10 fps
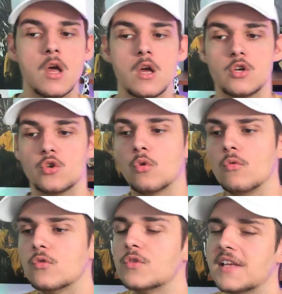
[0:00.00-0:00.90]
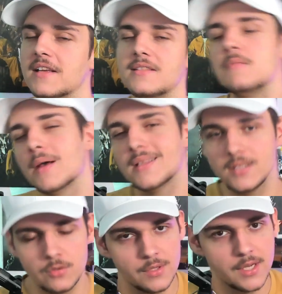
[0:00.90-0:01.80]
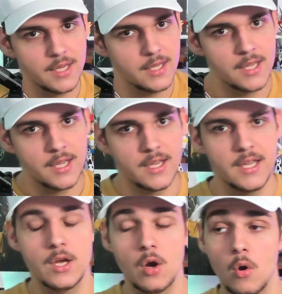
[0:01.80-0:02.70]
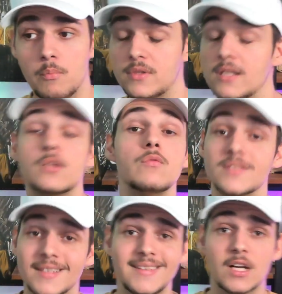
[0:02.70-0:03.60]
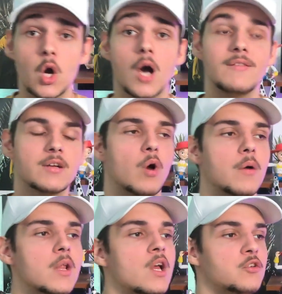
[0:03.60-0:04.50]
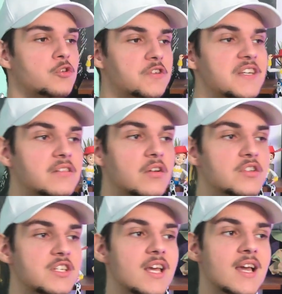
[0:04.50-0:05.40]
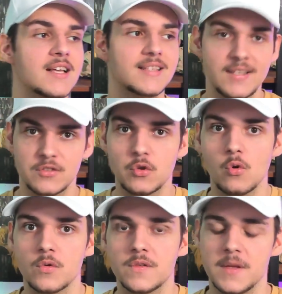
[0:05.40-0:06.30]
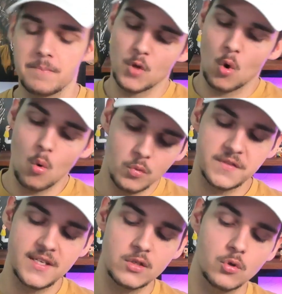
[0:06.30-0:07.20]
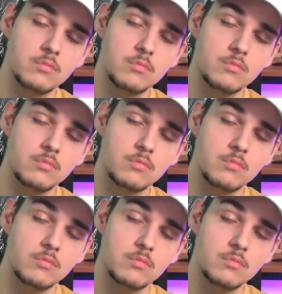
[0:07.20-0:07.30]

je trouve que c'est assez particulier et euh, peut-être que vous serez d'accord avec moi. Ceci étant dit, qu'est-ce que l'on sait On sait qu'il